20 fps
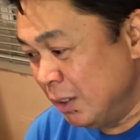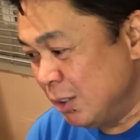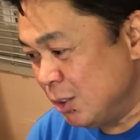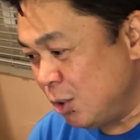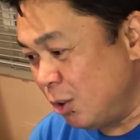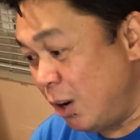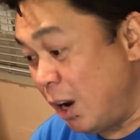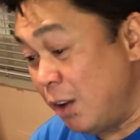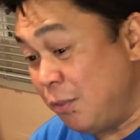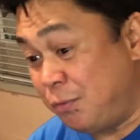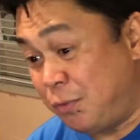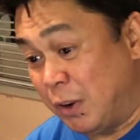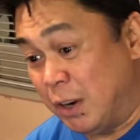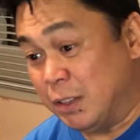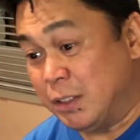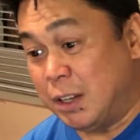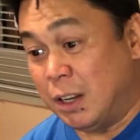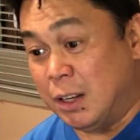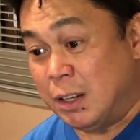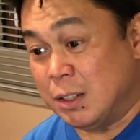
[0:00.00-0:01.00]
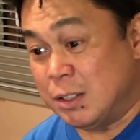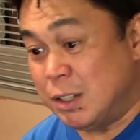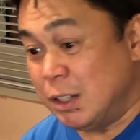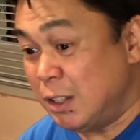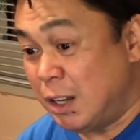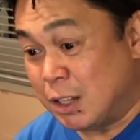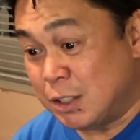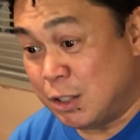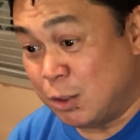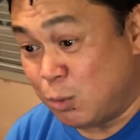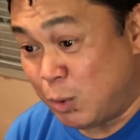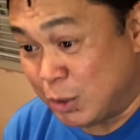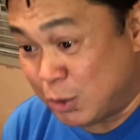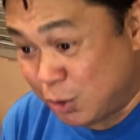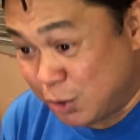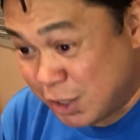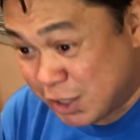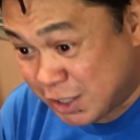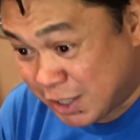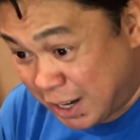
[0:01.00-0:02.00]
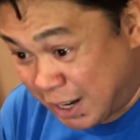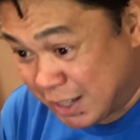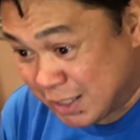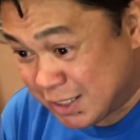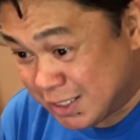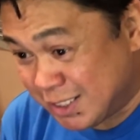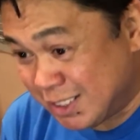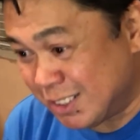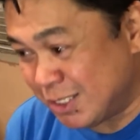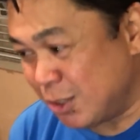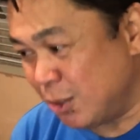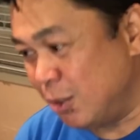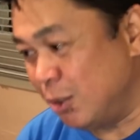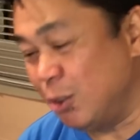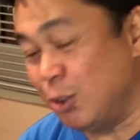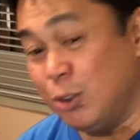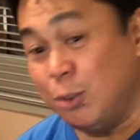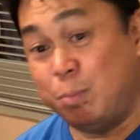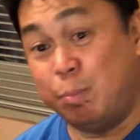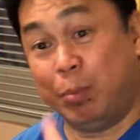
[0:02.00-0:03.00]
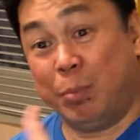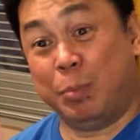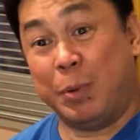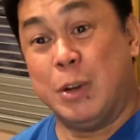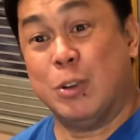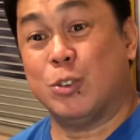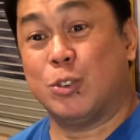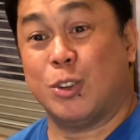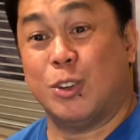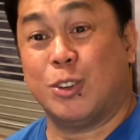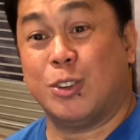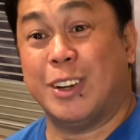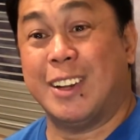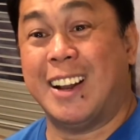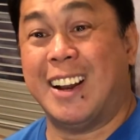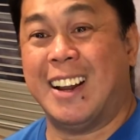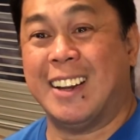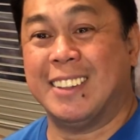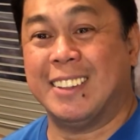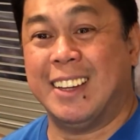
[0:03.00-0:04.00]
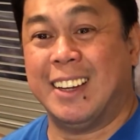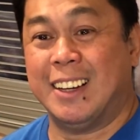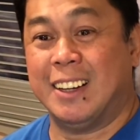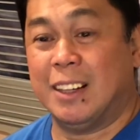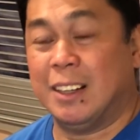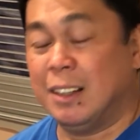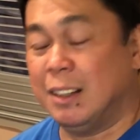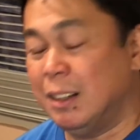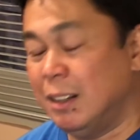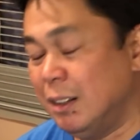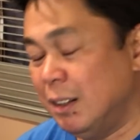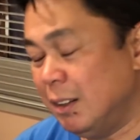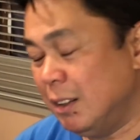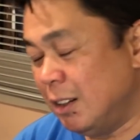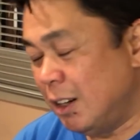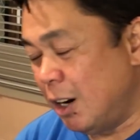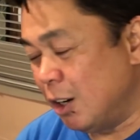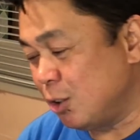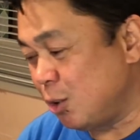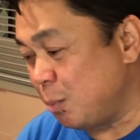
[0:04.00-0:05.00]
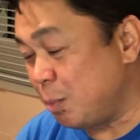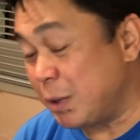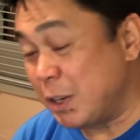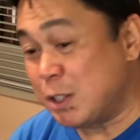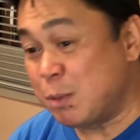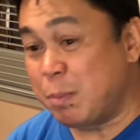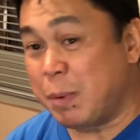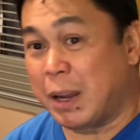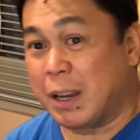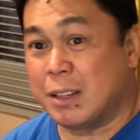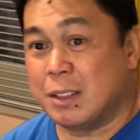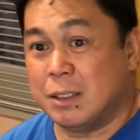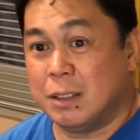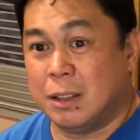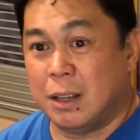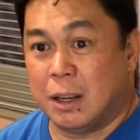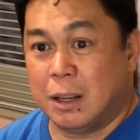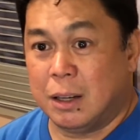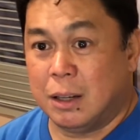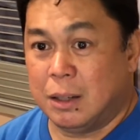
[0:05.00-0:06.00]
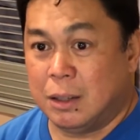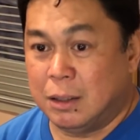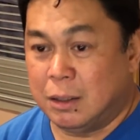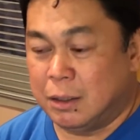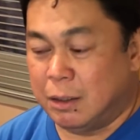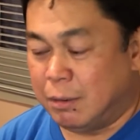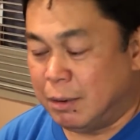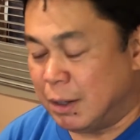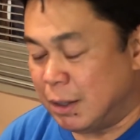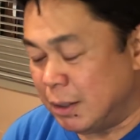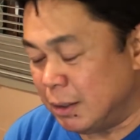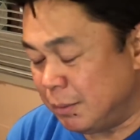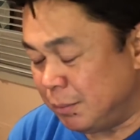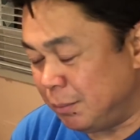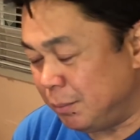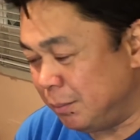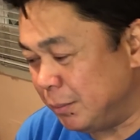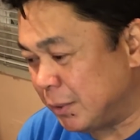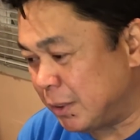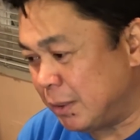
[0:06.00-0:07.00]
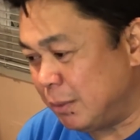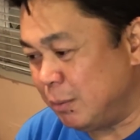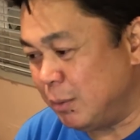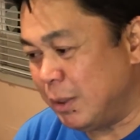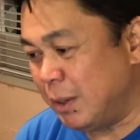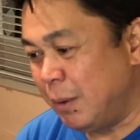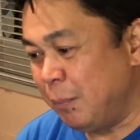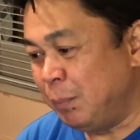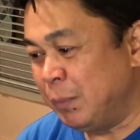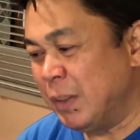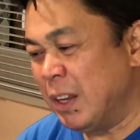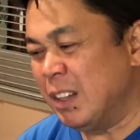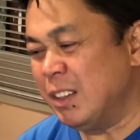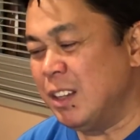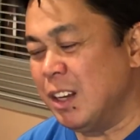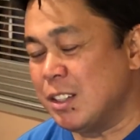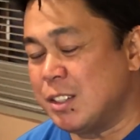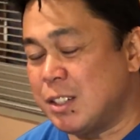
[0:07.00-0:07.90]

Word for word: So I felt na she doesn't want to discuss. So, mm-hmm. pinutol ko na lang din. Out of respect, dahil, di ba? Baka hindi pa handang magsalita. Hindi,